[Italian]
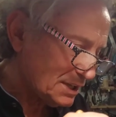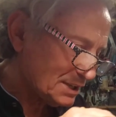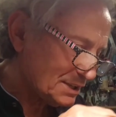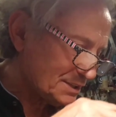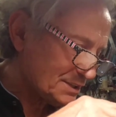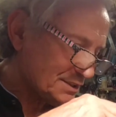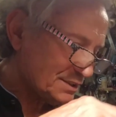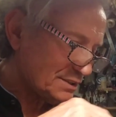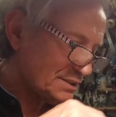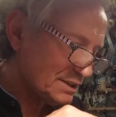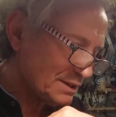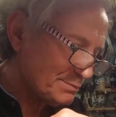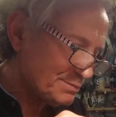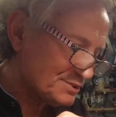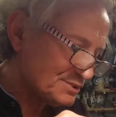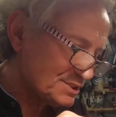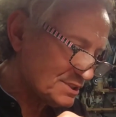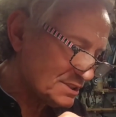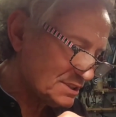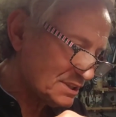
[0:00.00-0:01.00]
anche nel
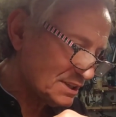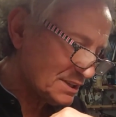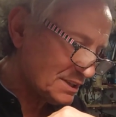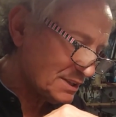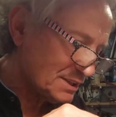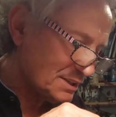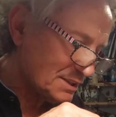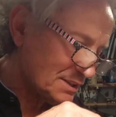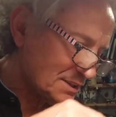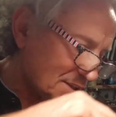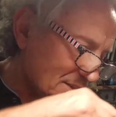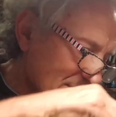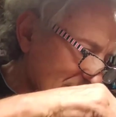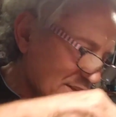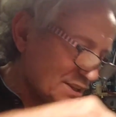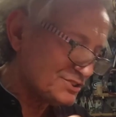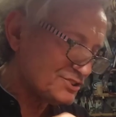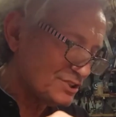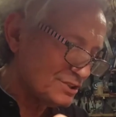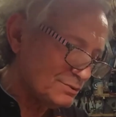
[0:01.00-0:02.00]
rappresentare
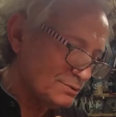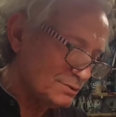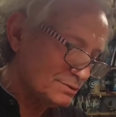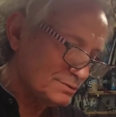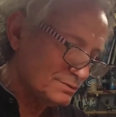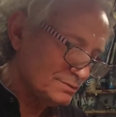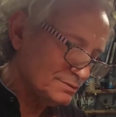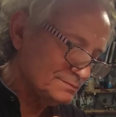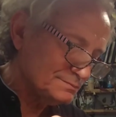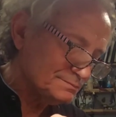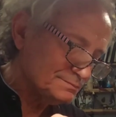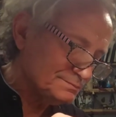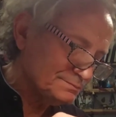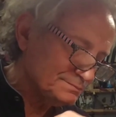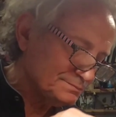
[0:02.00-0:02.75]
la lancia d'oro.